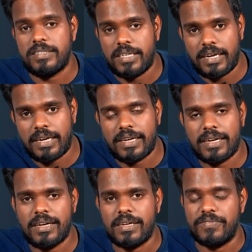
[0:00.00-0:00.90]

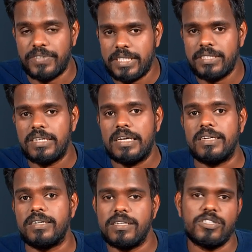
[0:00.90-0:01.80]
தீயிலேயே விழுந்து
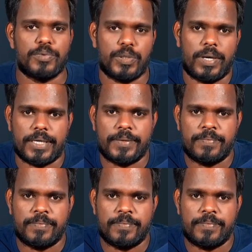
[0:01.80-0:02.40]
எரிந்து போயிடுவாங்க